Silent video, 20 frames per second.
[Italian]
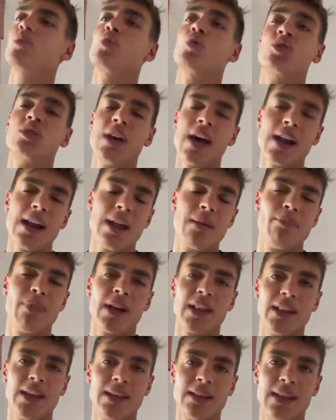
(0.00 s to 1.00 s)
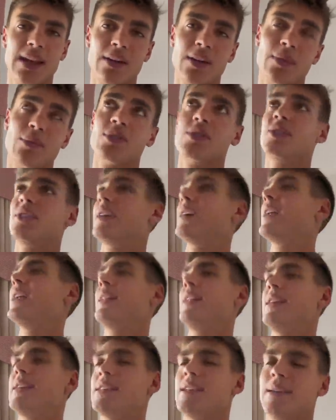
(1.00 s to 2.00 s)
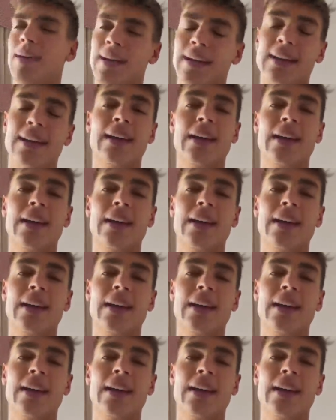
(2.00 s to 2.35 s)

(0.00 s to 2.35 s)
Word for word: Usarla in partita è un'emozione grandissima,